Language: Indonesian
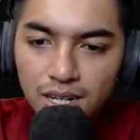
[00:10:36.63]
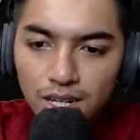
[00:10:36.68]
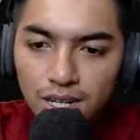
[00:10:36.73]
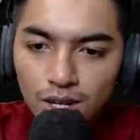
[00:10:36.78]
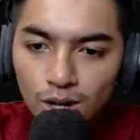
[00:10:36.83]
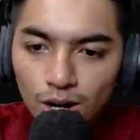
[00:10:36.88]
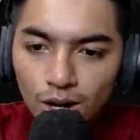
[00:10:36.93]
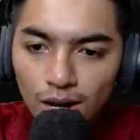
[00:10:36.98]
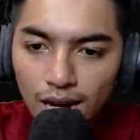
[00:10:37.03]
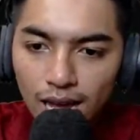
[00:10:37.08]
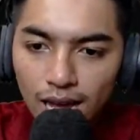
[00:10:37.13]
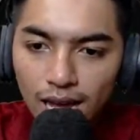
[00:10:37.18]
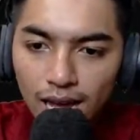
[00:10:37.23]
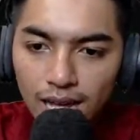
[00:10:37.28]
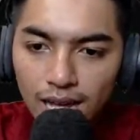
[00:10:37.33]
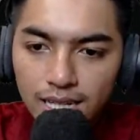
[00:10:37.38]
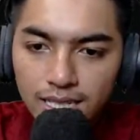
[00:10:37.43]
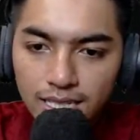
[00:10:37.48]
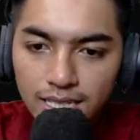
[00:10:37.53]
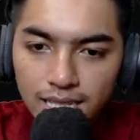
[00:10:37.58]
Gol
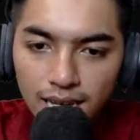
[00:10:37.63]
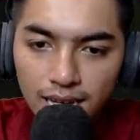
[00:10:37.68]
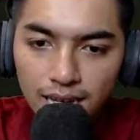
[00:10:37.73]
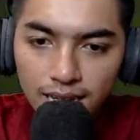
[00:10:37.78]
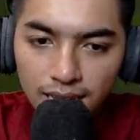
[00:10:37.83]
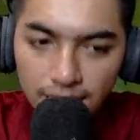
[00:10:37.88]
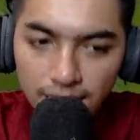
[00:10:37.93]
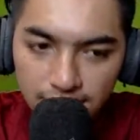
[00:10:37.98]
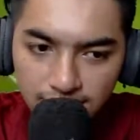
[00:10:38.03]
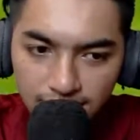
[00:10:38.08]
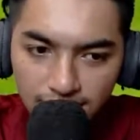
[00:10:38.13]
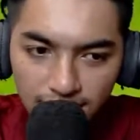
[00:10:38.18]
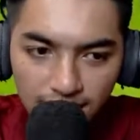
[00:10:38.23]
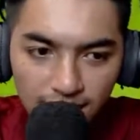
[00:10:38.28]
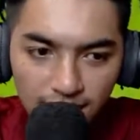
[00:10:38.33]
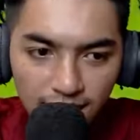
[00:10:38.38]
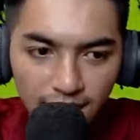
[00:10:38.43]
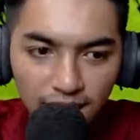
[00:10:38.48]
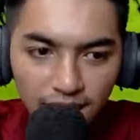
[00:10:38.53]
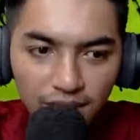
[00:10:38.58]
lagi ya guys
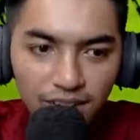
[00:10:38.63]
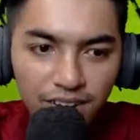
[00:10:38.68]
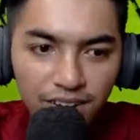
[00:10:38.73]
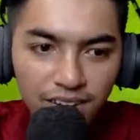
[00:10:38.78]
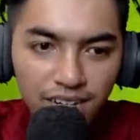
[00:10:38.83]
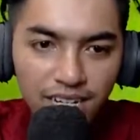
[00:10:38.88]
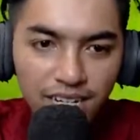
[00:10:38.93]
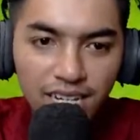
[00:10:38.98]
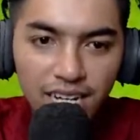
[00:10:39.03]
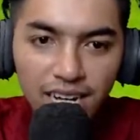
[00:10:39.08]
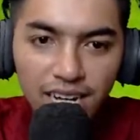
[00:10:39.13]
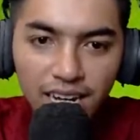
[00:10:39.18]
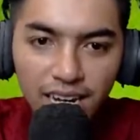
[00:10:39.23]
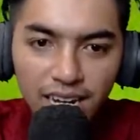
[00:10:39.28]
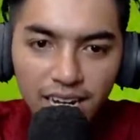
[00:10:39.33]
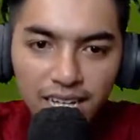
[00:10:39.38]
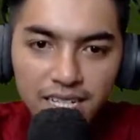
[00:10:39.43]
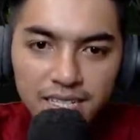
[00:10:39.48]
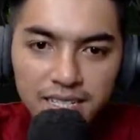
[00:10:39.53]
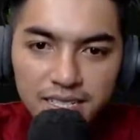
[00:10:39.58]
ya.
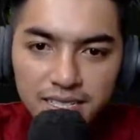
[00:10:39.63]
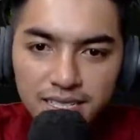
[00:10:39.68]
Oke.